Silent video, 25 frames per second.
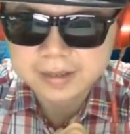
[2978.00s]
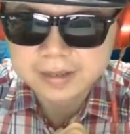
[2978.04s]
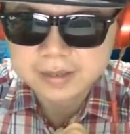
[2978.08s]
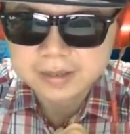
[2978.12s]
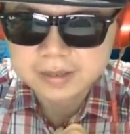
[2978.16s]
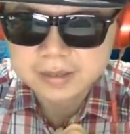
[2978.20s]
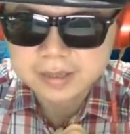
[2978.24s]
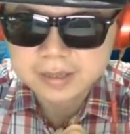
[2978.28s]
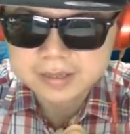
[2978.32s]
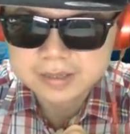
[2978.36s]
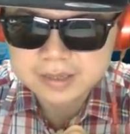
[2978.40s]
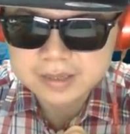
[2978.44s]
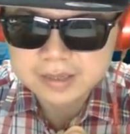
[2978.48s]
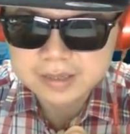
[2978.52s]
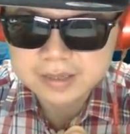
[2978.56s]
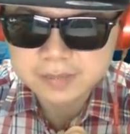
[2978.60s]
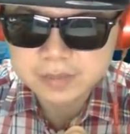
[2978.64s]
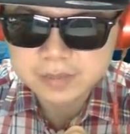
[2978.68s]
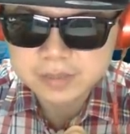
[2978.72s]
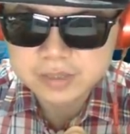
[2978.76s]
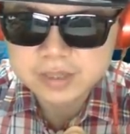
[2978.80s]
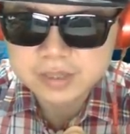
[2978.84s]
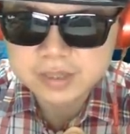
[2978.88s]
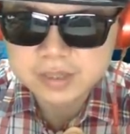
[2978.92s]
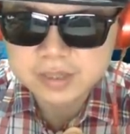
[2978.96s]
那张的
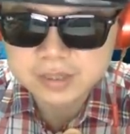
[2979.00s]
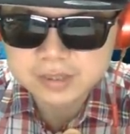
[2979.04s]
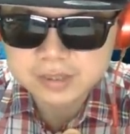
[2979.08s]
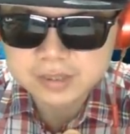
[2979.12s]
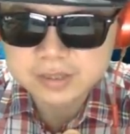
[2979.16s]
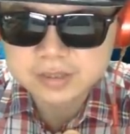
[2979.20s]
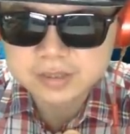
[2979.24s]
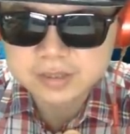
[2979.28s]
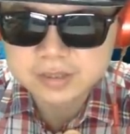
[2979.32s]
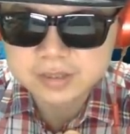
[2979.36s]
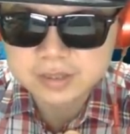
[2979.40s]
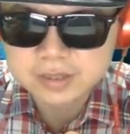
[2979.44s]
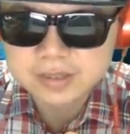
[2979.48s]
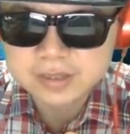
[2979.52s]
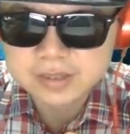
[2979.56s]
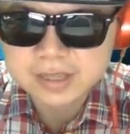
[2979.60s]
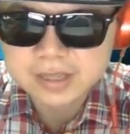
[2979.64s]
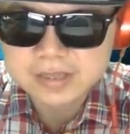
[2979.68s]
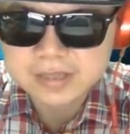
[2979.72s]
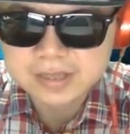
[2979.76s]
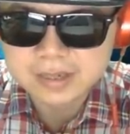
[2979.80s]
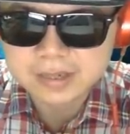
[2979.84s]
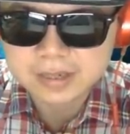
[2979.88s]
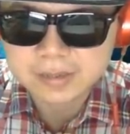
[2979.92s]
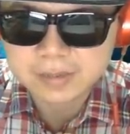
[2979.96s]
拼劲也是值得赞
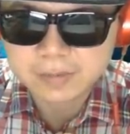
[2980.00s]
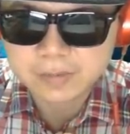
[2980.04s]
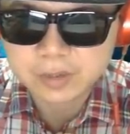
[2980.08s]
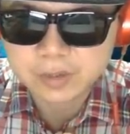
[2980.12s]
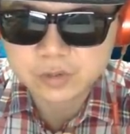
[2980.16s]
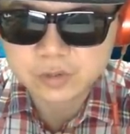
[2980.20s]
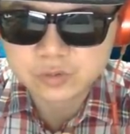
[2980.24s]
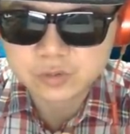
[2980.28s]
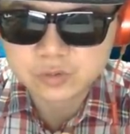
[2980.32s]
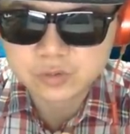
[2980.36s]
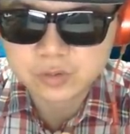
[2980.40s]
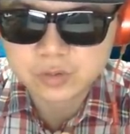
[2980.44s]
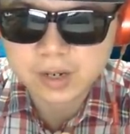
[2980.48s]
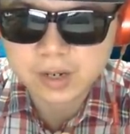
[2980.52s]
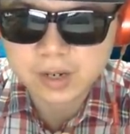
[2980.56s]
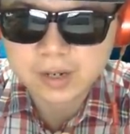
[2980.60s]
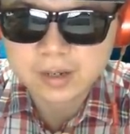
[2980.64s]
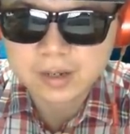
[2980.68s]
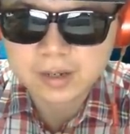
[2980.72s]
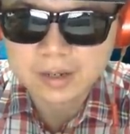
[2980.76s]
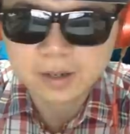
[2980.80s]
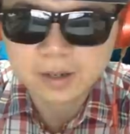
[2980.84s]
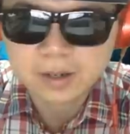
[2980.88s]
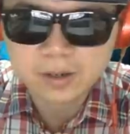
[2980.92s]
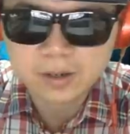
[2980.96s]
赏的，没有错啊！
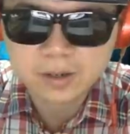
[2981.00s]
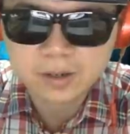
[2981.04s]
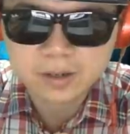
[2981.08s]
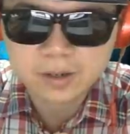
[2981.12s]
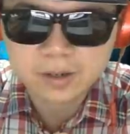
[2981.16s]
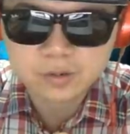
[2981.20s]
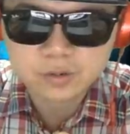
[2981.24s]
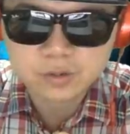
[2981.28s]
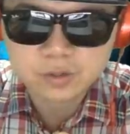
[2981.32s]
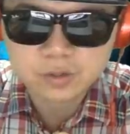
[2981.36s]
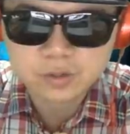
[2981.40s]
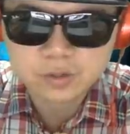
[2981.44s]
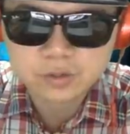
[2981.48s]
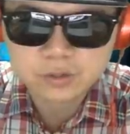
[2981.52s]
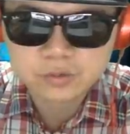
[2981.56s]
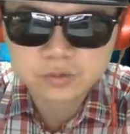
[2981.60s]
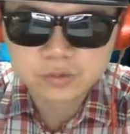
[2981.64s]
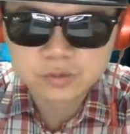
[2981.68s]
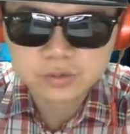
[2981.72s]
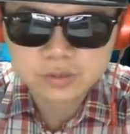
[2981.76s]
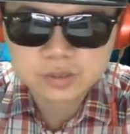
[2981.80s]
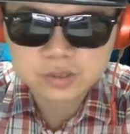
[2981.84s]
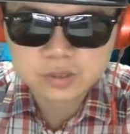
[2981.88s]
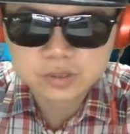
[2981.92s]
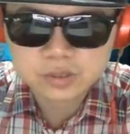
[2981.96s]
哦，很多人都
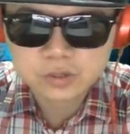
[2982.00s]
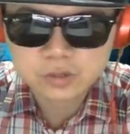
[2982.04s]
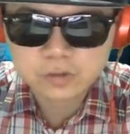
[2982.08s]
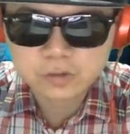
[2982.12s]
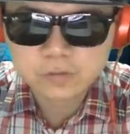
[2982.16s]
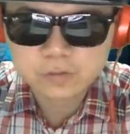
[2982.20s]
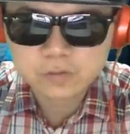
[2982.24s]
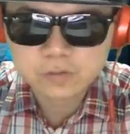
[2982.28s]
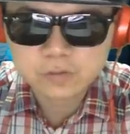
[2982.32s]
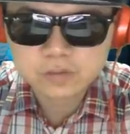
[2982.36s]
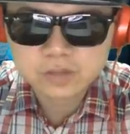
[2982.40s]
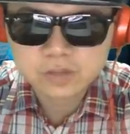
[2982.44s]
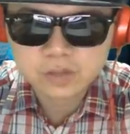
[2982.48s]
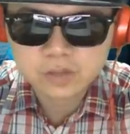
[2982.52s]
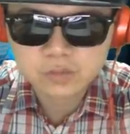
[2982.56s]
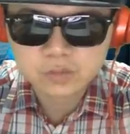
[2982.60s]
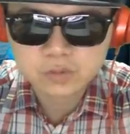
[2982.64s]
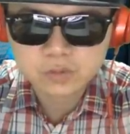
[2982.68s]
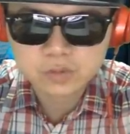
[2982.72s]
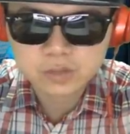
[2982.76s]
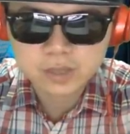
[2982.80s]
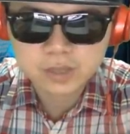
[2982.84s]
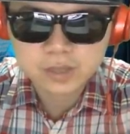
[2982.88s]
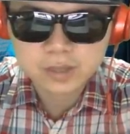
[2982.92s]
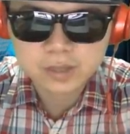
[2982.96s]
说是秋风扫
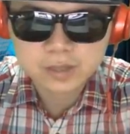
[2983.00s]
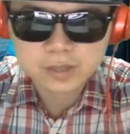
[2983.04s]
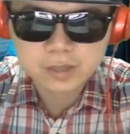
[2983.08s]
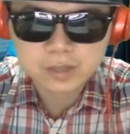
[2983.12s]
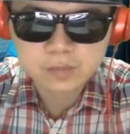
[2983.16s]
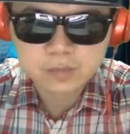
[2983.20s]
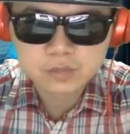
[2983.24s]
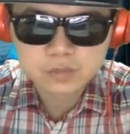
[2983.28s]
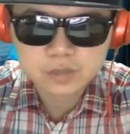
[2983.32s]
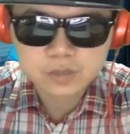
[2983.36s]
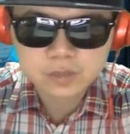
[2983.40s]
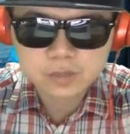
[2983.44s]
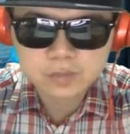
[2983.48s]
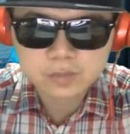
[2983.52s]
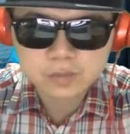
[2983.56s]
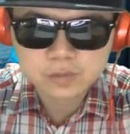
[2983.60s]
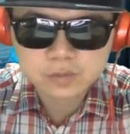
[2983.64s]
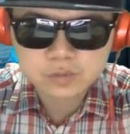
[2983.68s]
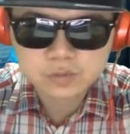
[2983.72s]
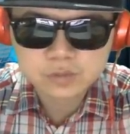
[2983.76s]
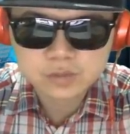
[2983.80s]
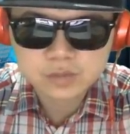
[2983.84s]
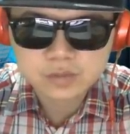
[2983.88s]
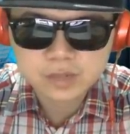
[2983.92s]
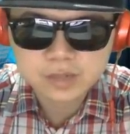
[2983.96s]
落叶。那目前比
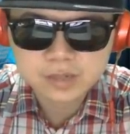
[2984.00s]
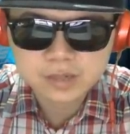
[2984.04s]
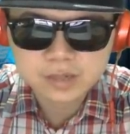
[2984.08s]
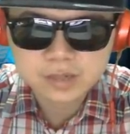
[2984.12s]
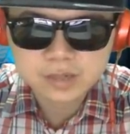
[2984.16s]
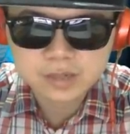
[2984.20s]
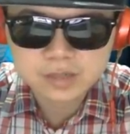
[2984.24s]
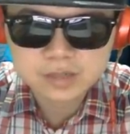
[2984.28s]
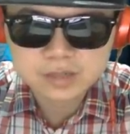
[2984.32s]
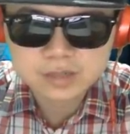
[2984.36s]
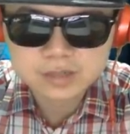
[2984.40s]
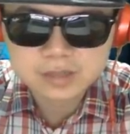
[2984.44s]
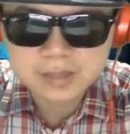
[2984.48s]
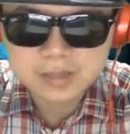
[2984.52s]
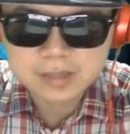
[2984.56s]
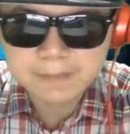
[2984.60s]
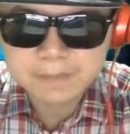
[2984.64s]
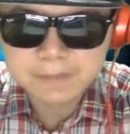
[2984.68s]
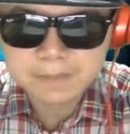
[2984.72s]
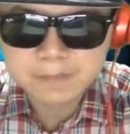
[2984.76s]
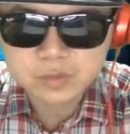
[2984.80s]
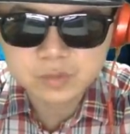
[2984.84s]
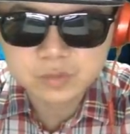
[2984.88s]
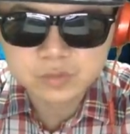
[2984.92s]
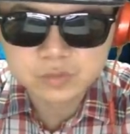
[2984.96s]
数是来到十三
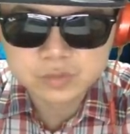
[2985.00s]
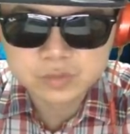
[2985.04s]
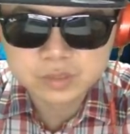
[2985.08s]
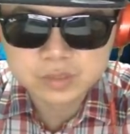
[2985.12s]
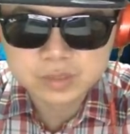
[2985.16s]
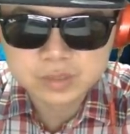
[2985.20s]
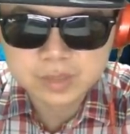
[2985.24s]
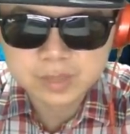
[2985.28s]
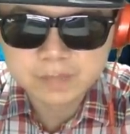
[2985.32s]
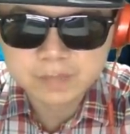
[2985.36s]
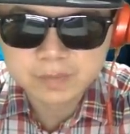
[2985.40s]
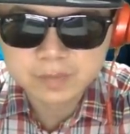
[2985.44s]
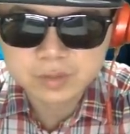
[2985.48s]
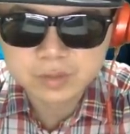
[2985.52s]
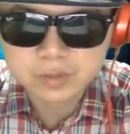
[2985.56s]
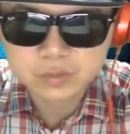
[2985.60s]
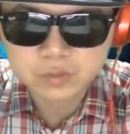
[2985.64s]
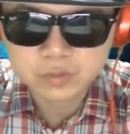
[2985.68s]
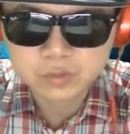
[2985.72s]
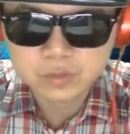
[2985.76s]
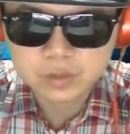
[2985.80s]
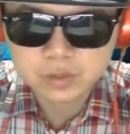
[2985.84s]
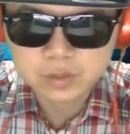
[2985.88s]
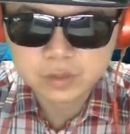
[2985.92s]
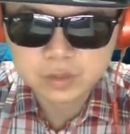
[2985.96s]
比五，十三比五。
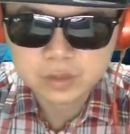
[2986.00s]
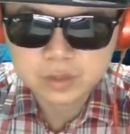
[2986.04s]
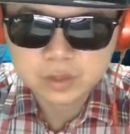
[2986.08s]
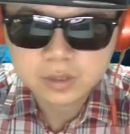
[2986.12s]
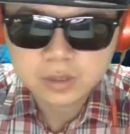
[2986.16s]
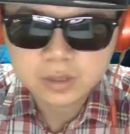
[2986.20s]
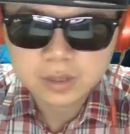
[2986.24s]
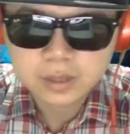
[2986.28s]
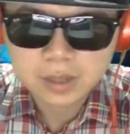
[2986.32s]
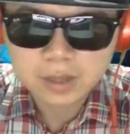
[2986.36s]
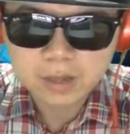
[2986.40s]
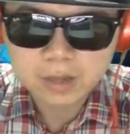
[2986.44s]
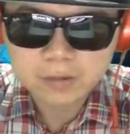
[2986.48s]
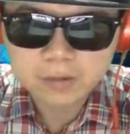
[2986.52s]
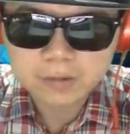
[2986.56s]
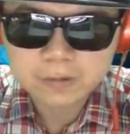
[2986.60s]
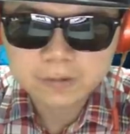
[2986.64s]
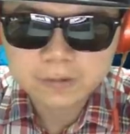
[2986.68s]
好，